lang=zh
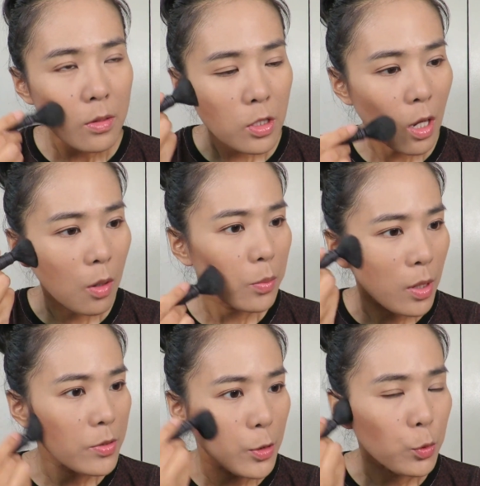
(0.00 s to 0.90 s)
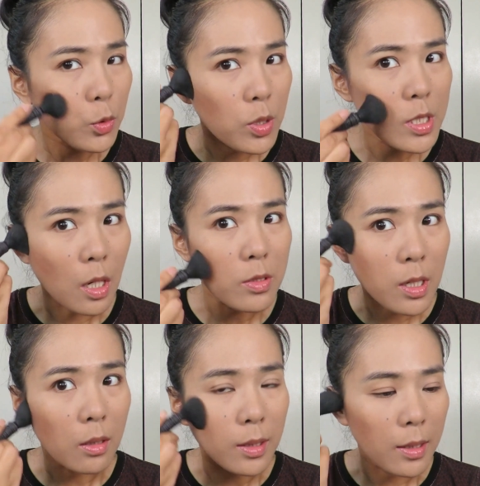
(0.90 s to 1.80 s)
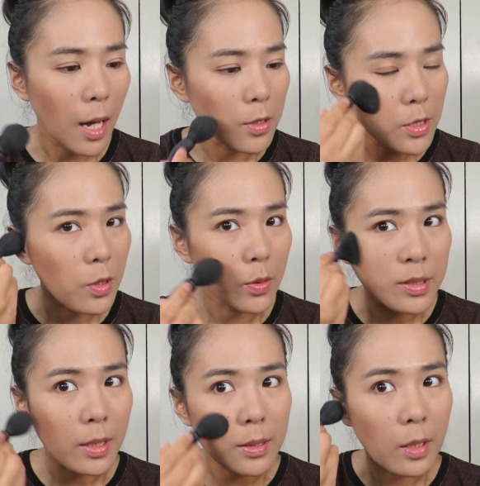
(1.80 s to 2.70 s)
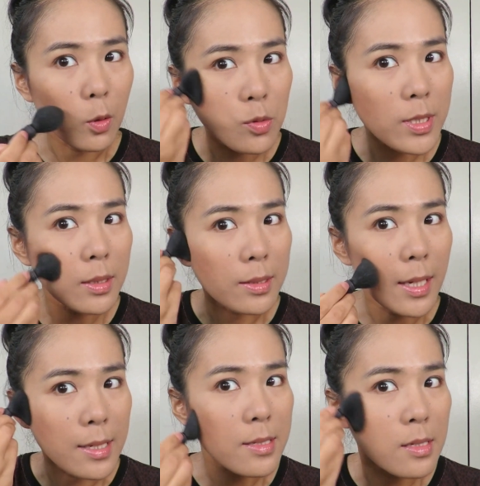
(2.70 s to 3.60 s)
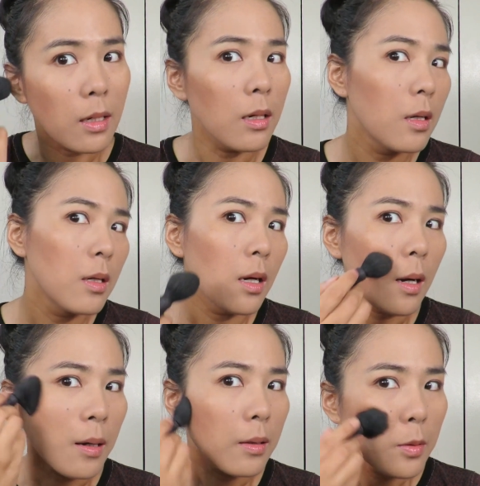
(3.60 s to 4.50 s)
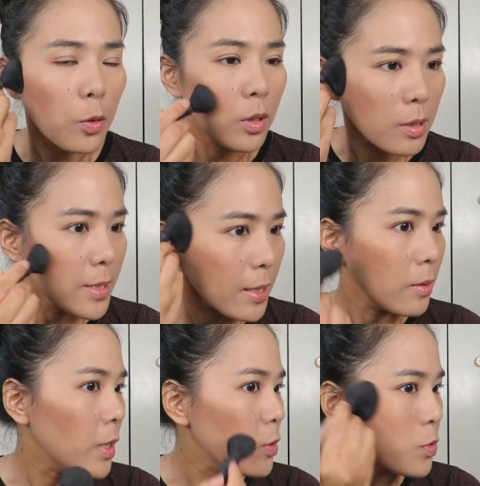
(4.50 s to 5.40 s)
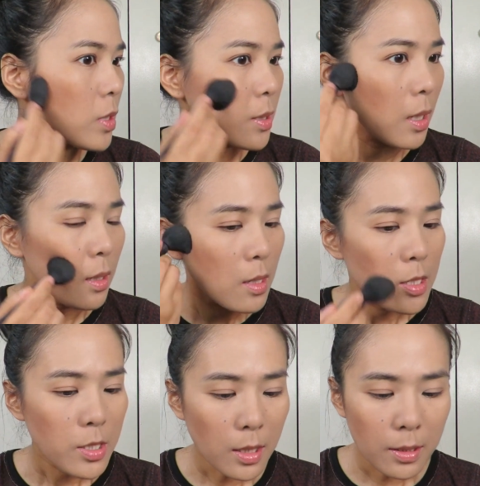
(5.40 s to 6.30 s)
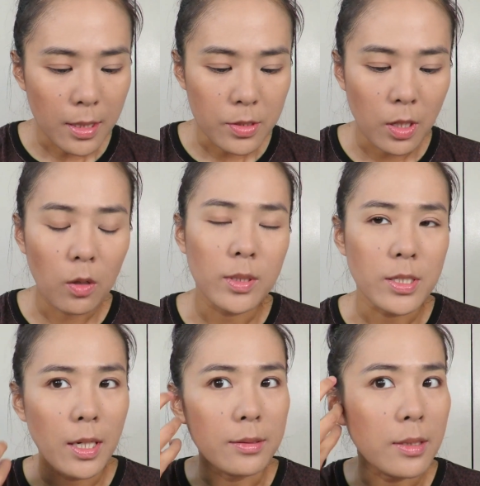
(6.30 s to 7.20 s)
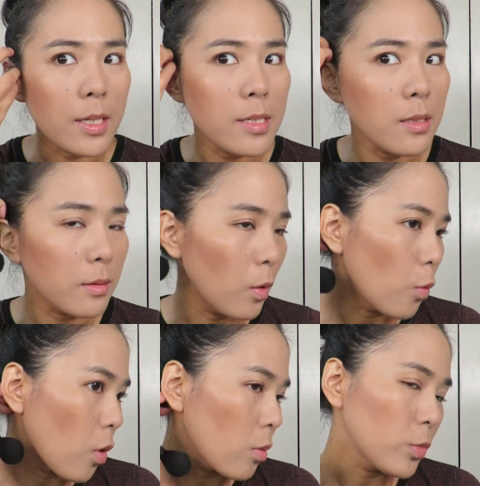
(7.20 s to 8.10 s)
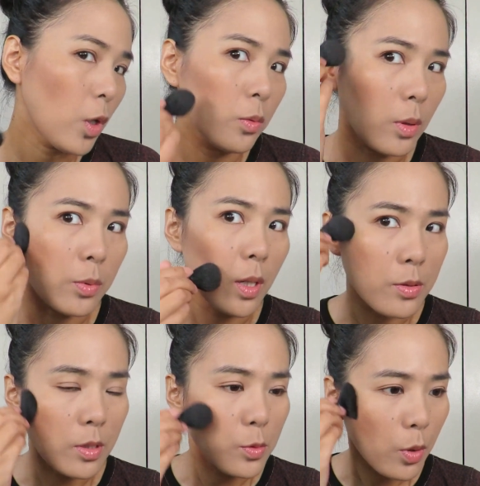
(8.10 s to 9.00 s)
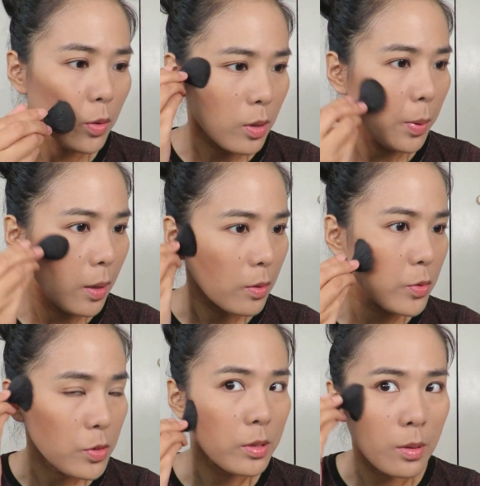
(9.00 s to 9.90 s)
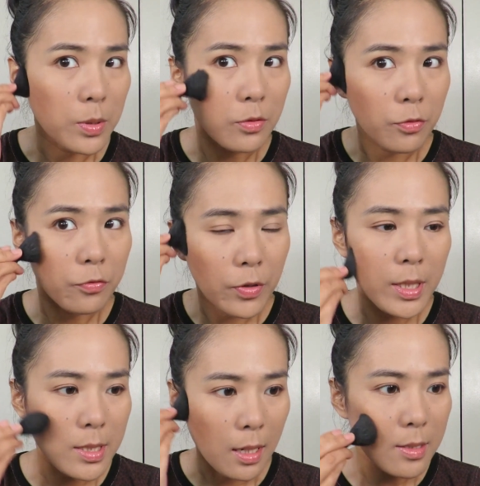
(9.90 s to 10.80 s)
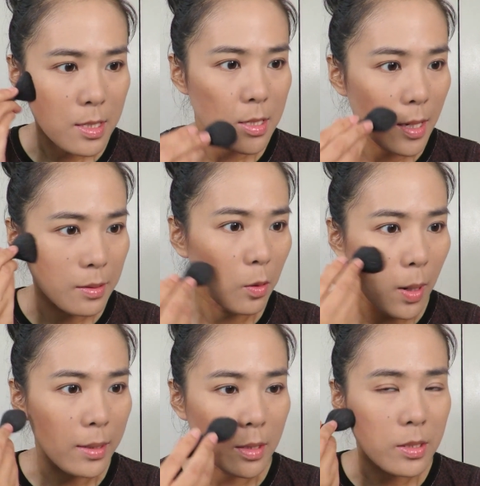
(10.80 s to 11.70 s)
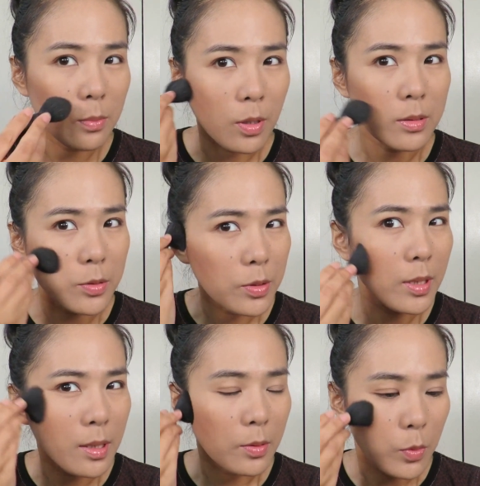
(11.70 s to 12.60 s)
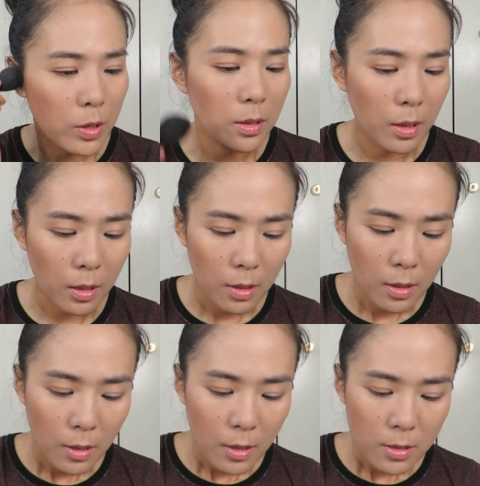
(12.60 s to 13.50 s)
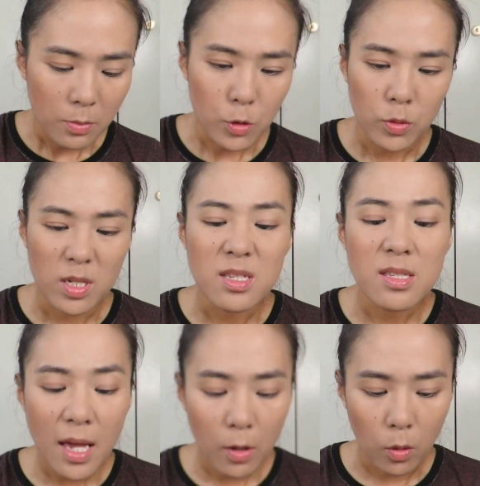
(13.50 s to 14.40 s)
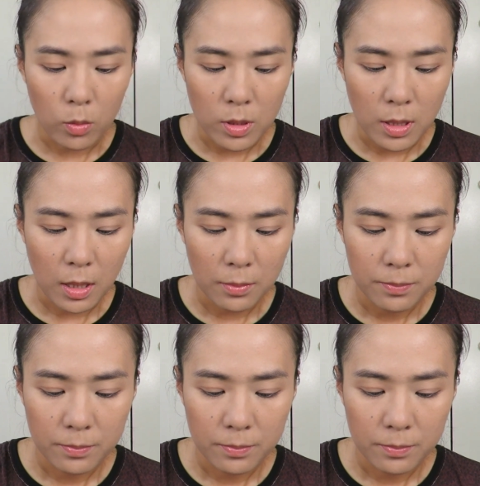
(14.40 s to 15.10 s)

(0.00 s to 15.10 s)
neon bronzer 多多少少呢，还是有一点点互相的颜色啊混合在里边。所以呢，上了脸之后呢，是很典型的 warm tone 的 bronzer。如果有的朋友就是你的皮肤非常浅的话，那这个 bronzer 就相当于一个怎么说呢，腮红一样。